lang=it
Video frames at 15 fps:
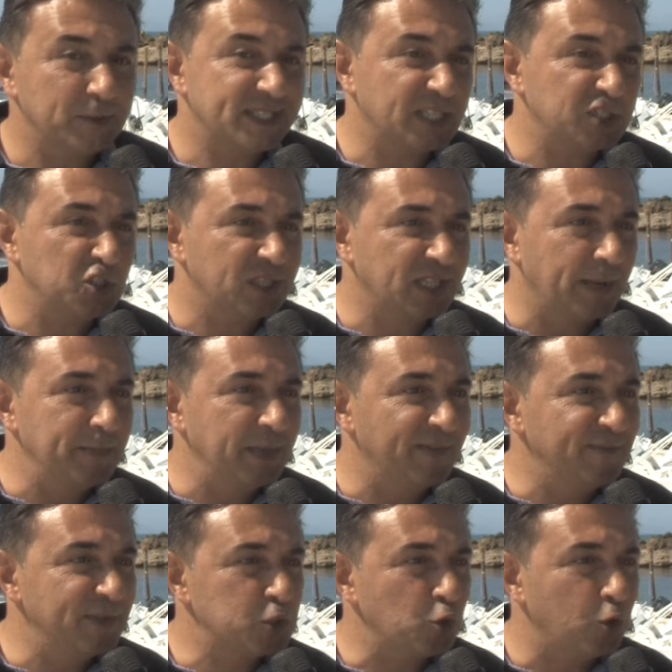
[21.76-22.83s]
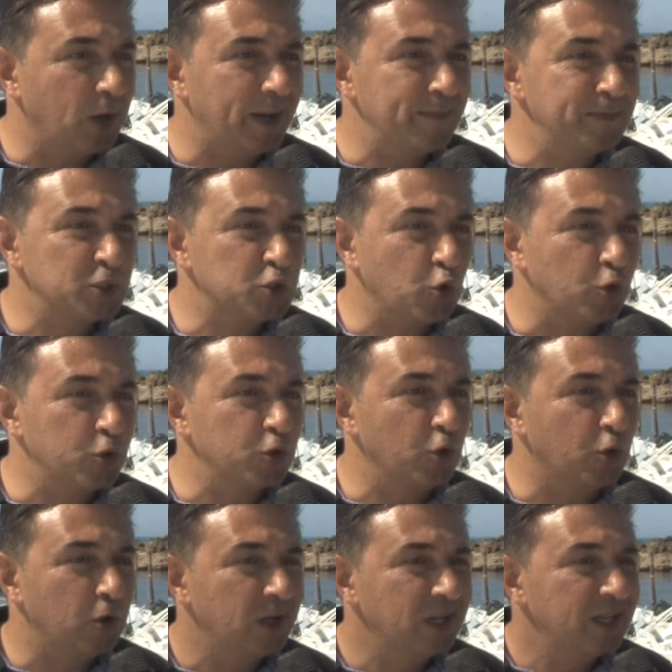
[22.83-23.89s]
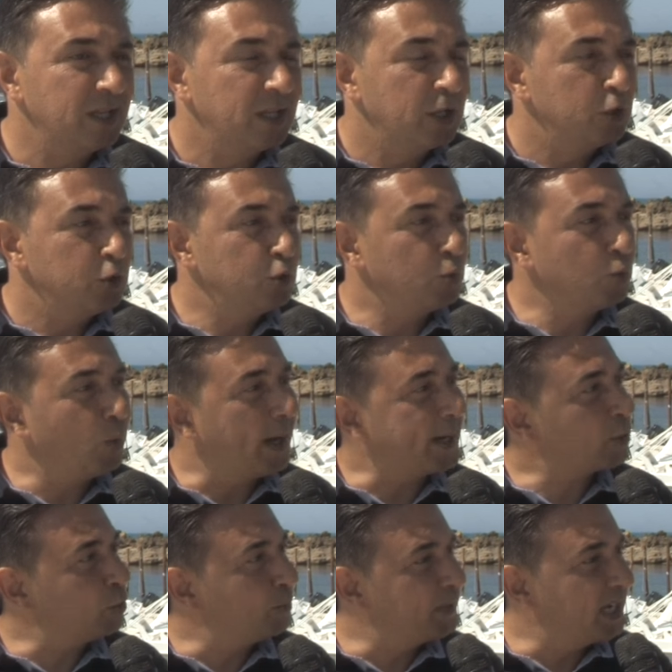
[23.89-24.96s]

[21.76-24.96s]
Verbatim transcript: Questa città a mio avviso ha bisogno di un quarto